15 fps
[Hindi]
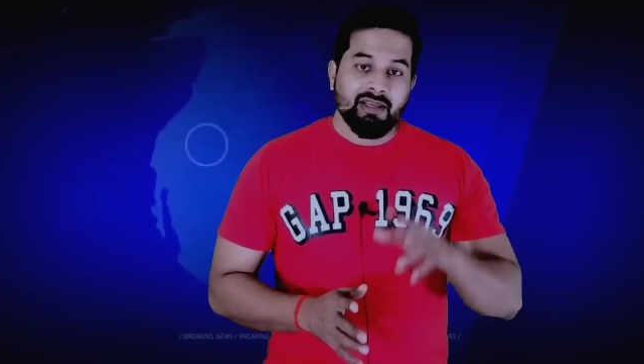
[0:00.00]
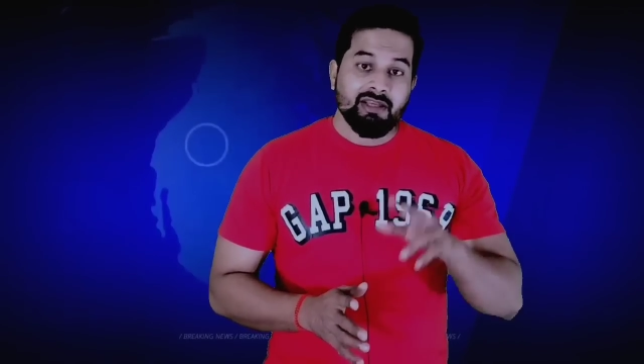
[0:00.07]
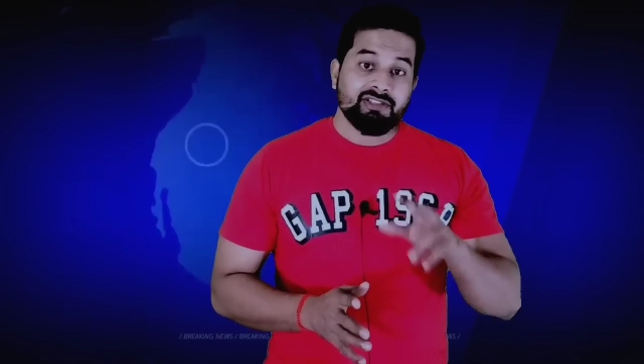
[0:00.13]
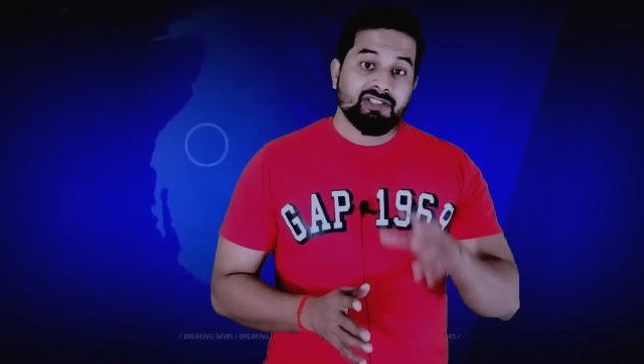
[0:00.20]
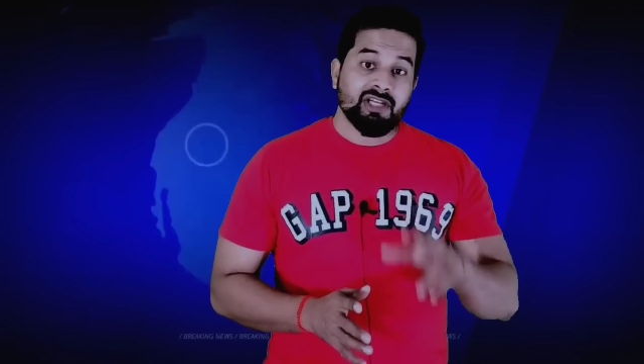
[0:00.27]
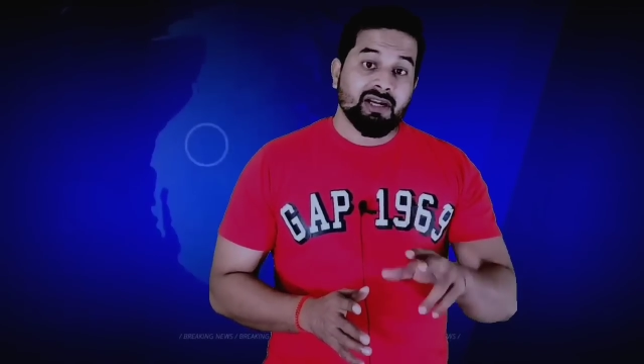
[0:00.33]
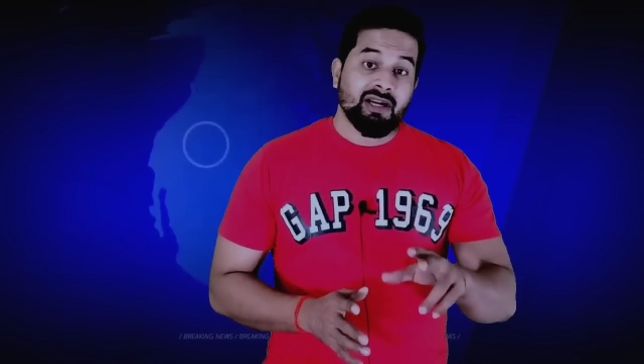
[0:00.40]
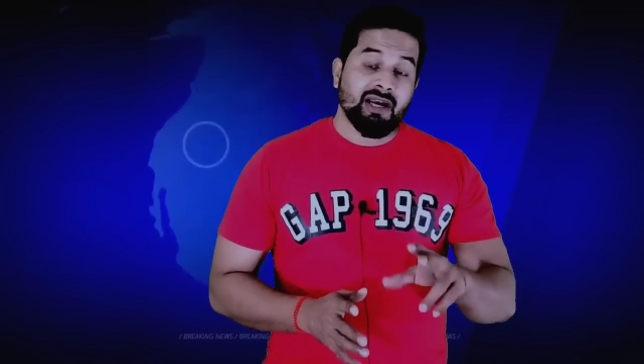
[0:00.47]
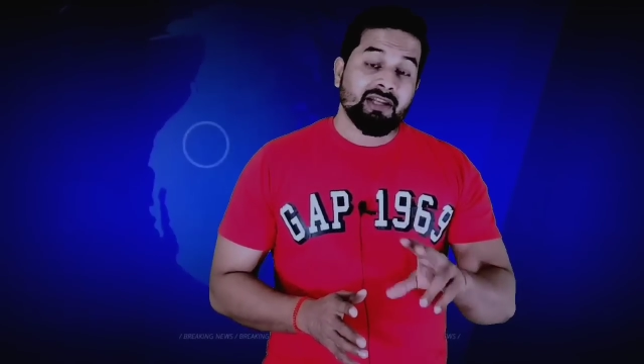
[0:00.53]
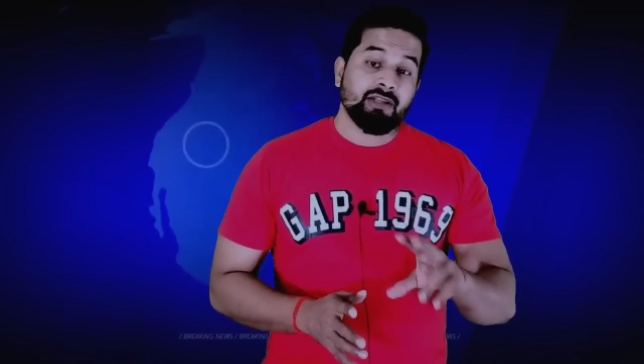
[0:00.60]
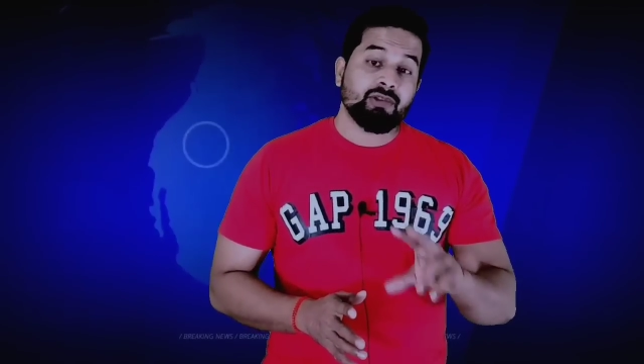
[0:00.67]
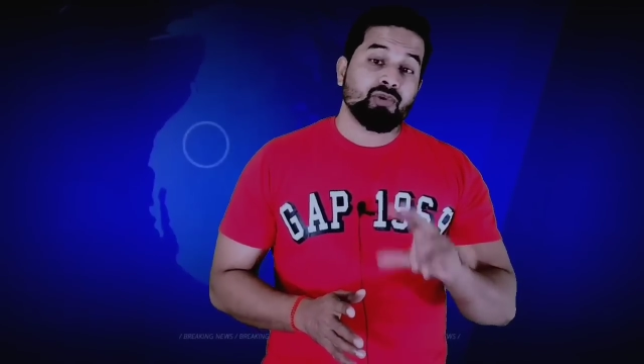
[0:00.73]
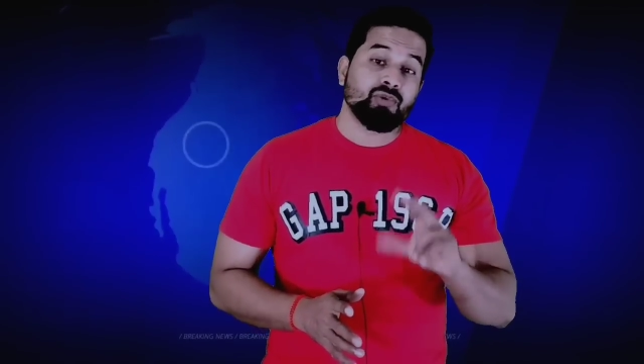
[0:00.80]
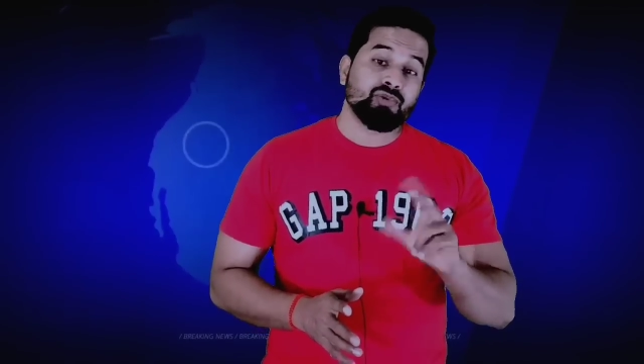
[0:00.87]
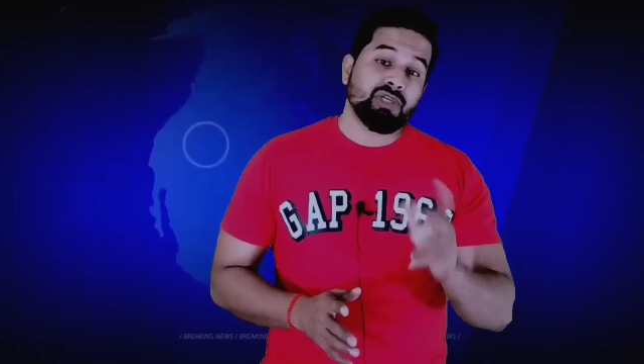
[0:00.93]
कि जग्गा
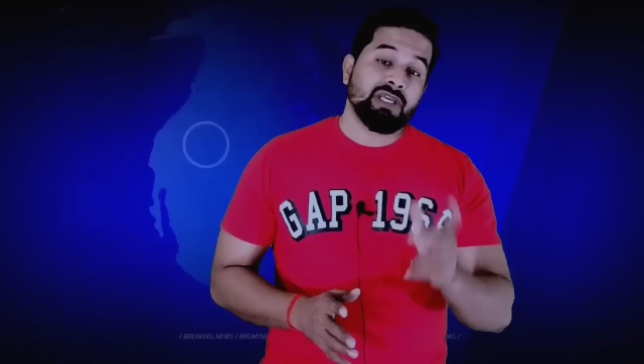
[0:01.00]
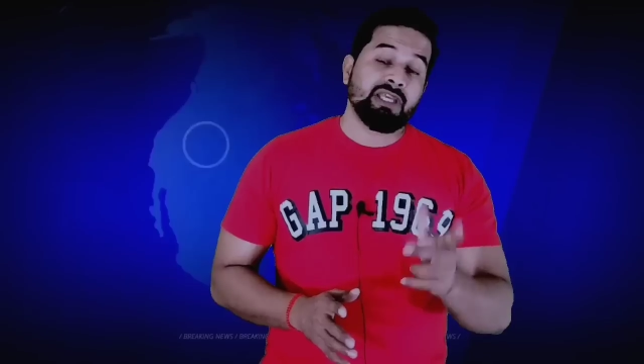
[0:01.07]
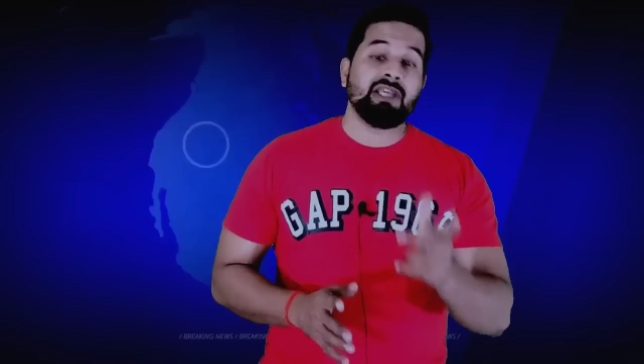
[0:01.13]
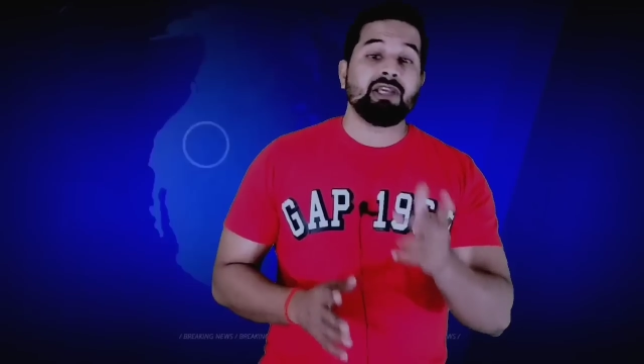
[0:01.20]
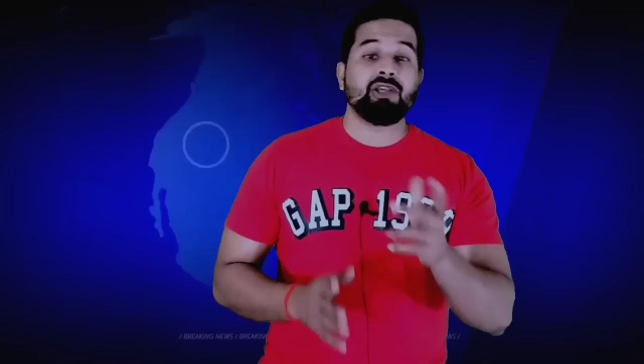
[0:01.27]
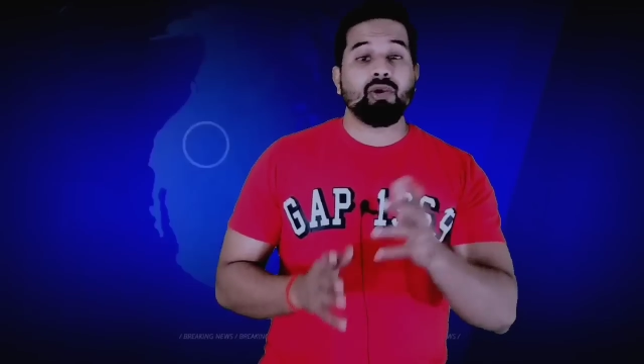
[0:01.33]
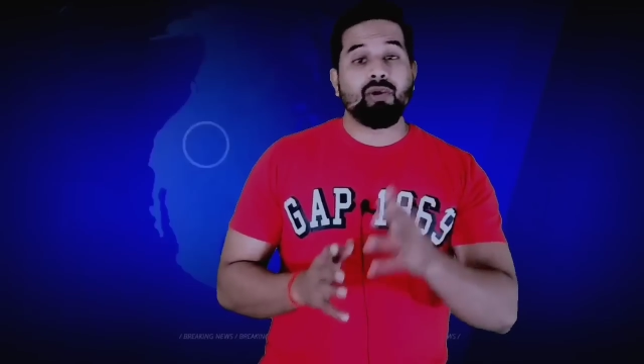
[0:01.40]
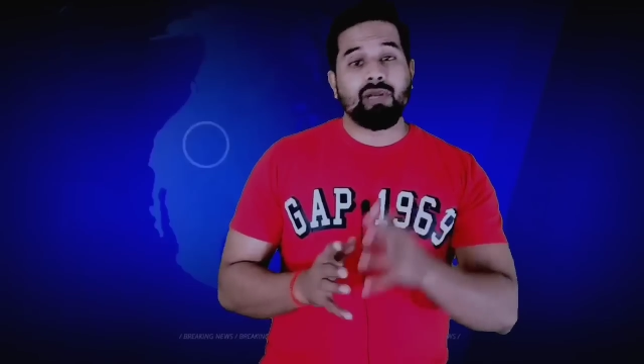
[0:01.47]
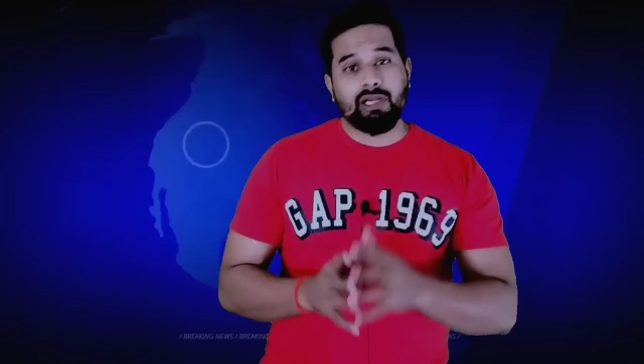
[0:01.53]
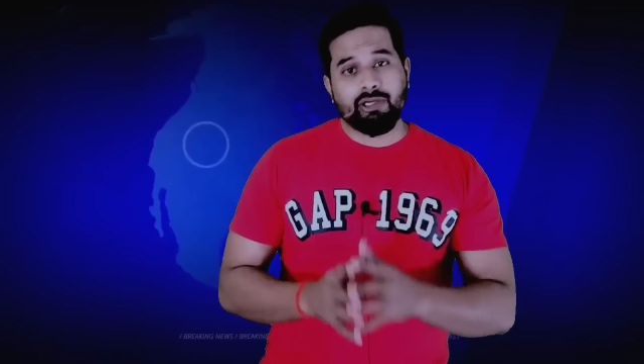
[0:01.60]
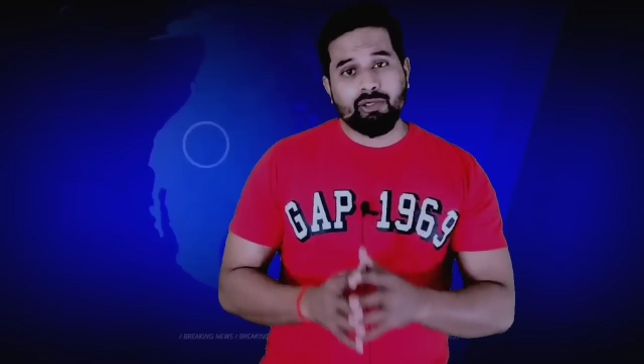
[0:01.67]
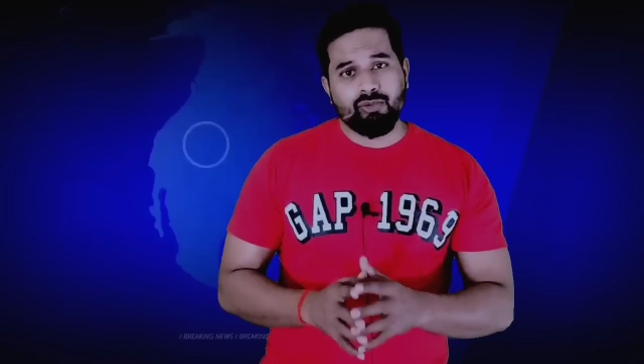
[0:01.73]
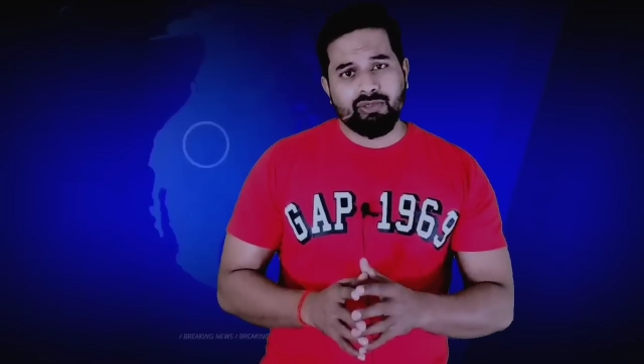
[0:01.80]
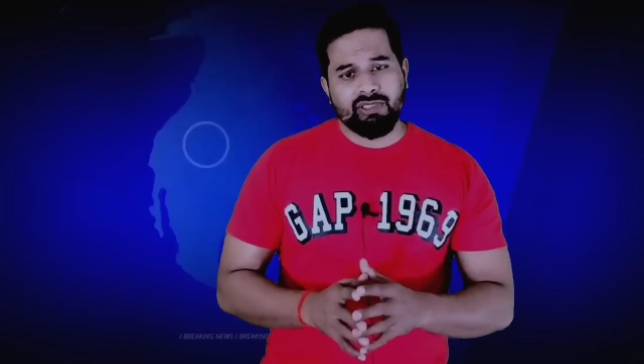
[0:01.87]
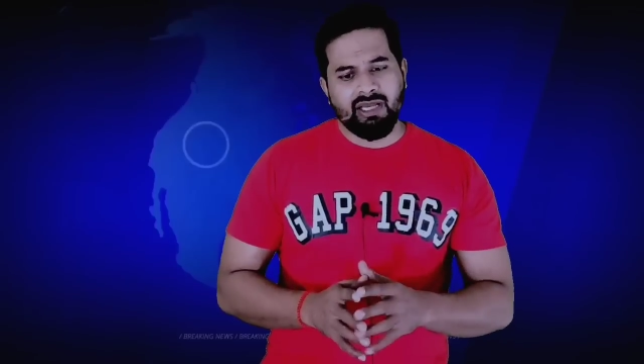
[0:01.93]
ने तुझे ही क्यों
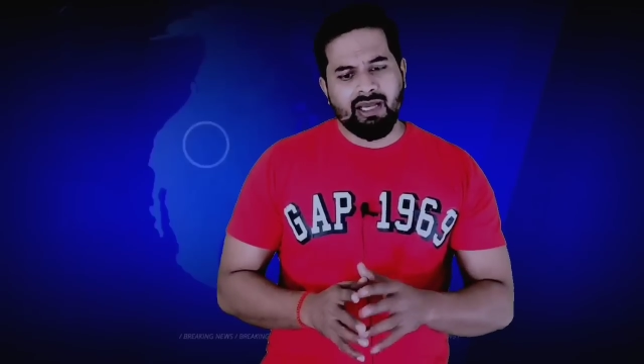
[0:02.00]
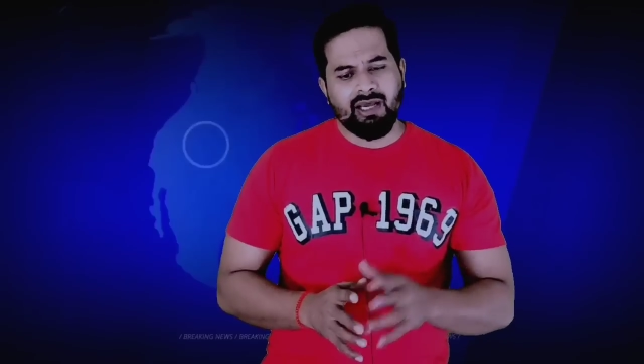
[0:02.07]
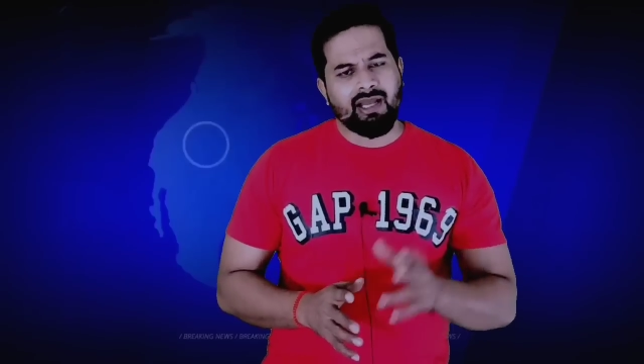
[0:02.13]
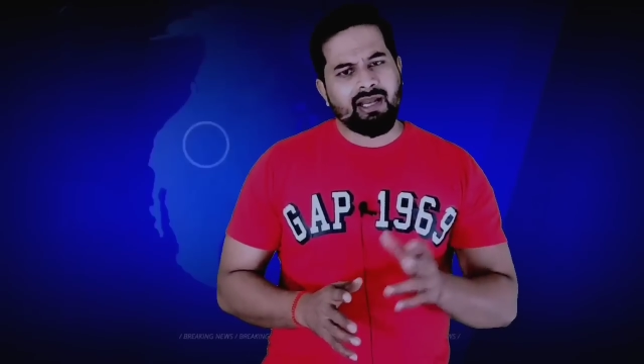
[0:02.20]
लड्डू दिया